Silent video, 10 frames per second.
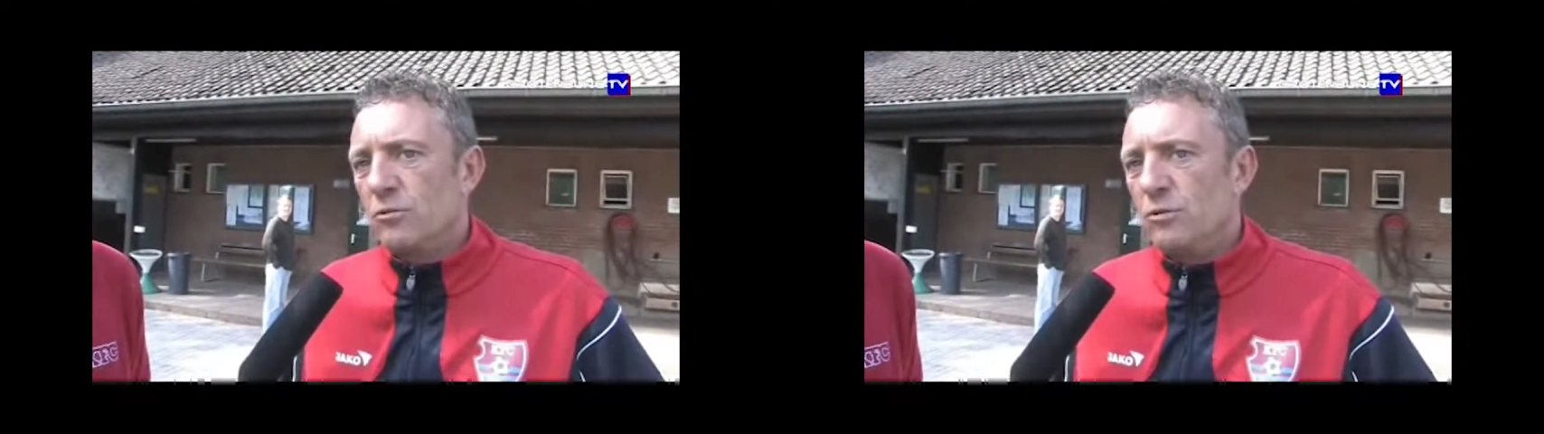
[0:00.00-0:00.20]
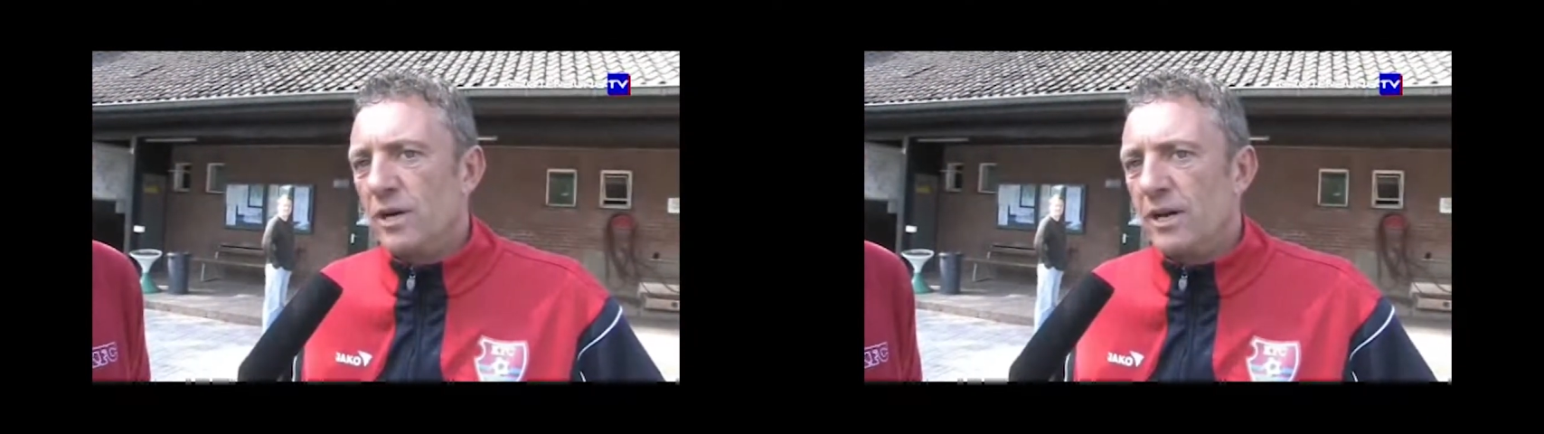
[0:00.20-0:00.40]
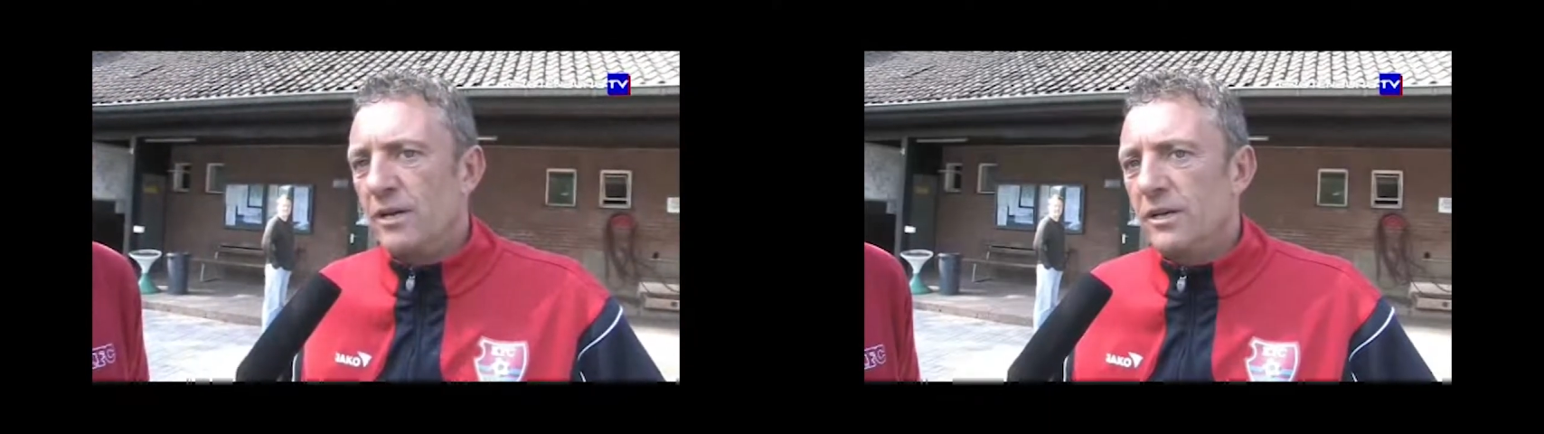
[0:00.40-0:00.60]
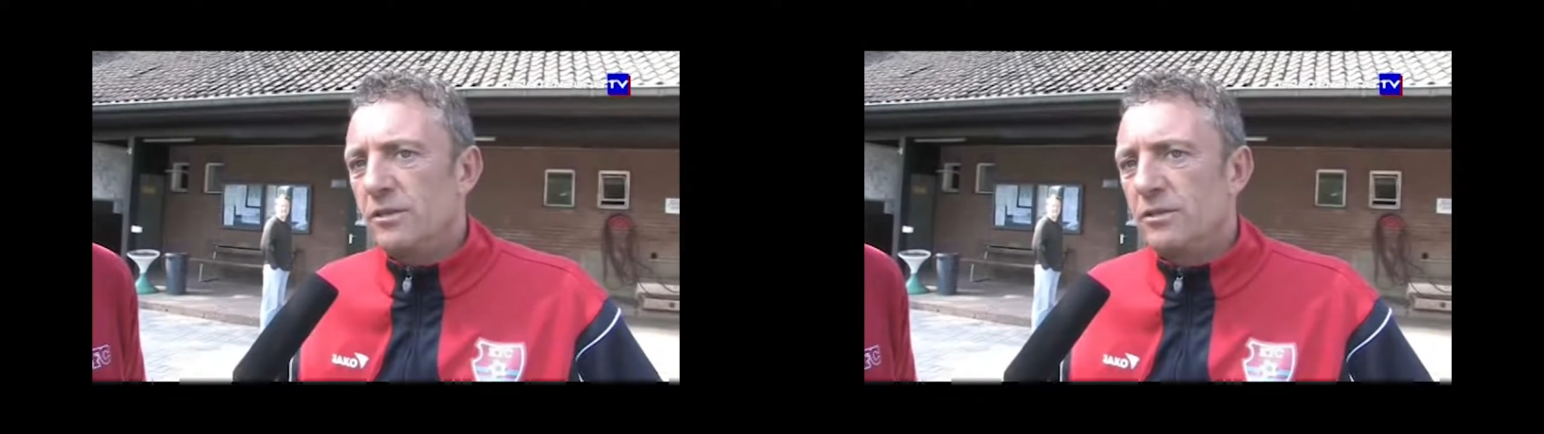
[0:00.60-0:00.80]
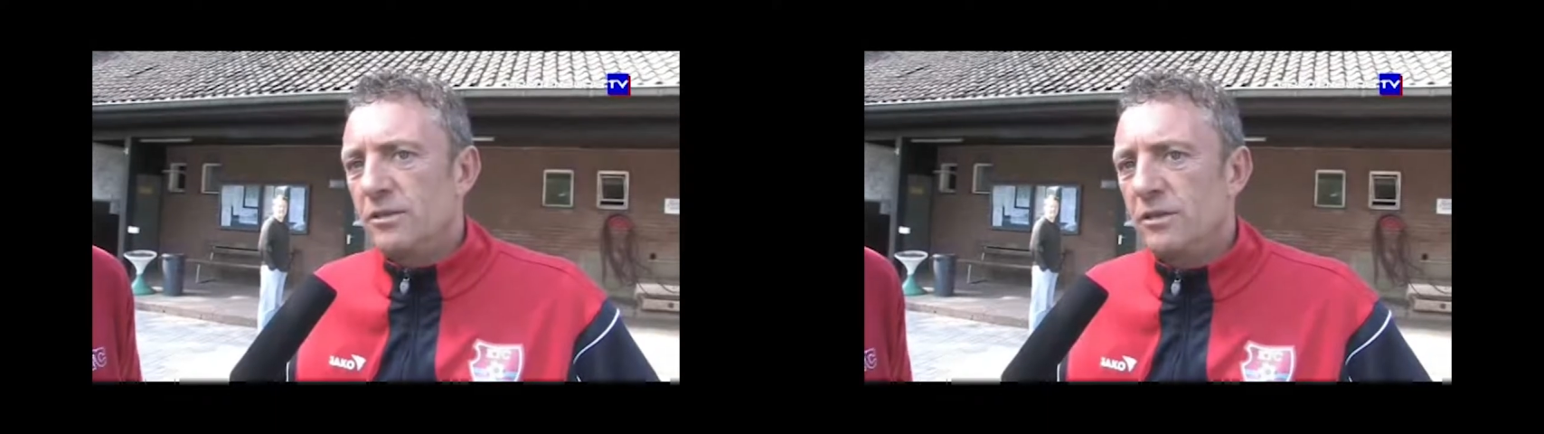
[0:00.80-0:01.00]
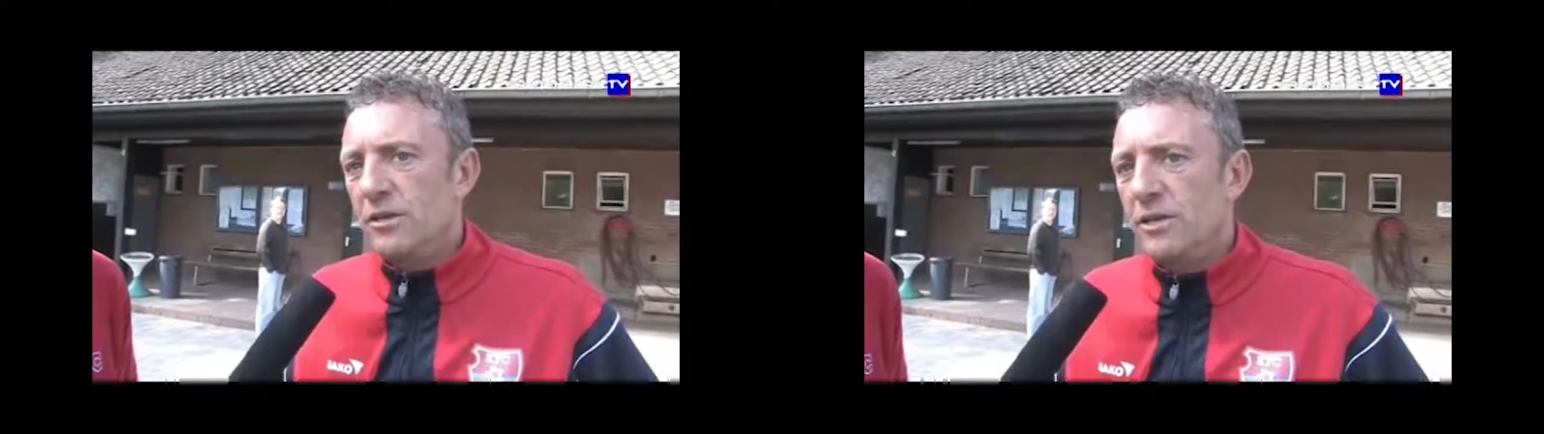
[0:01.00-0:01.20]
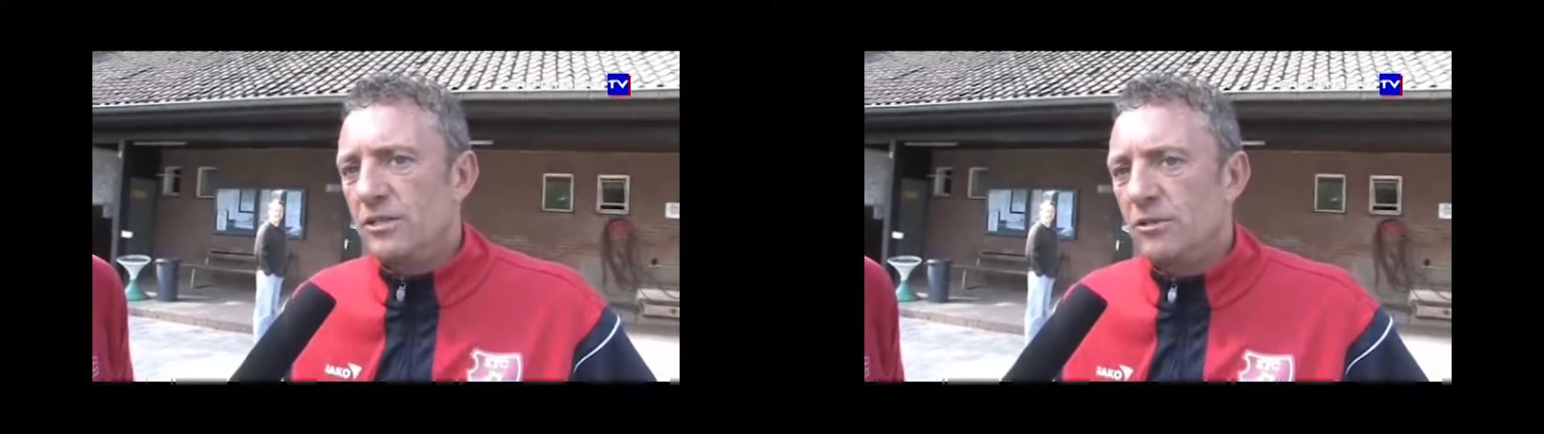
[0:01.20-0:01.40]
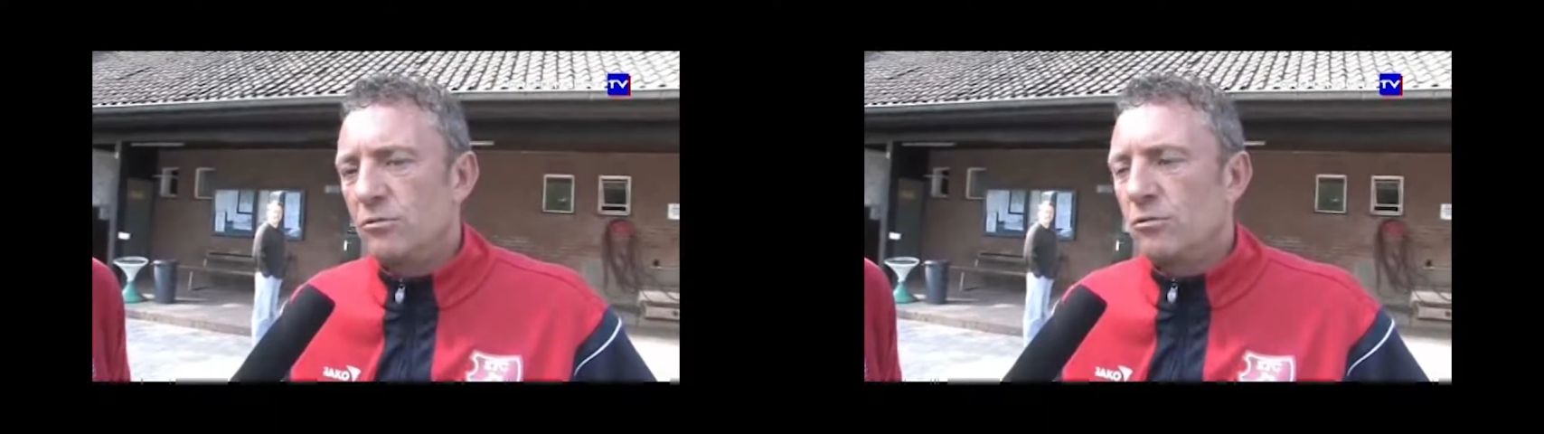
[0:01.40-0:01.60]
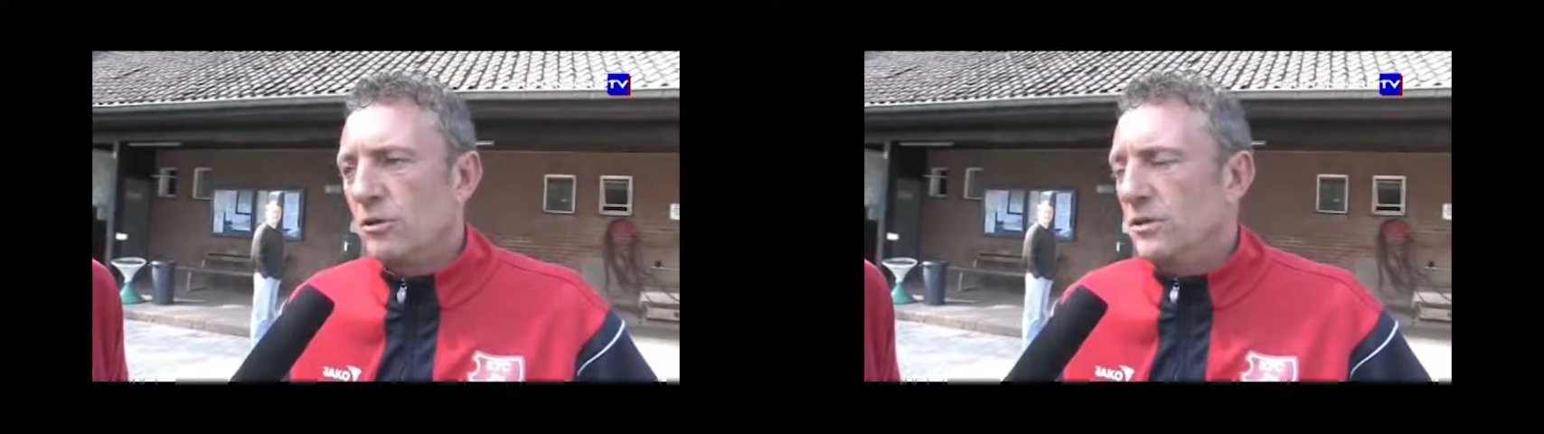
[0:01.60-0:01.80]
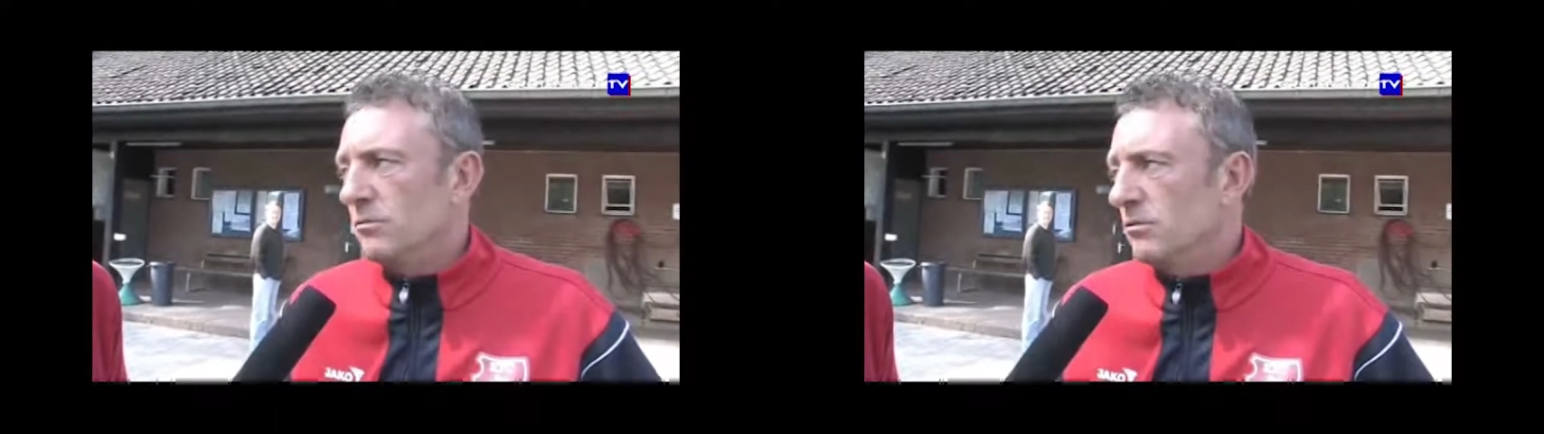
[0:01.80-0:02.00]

gute Einheit gestern und heute.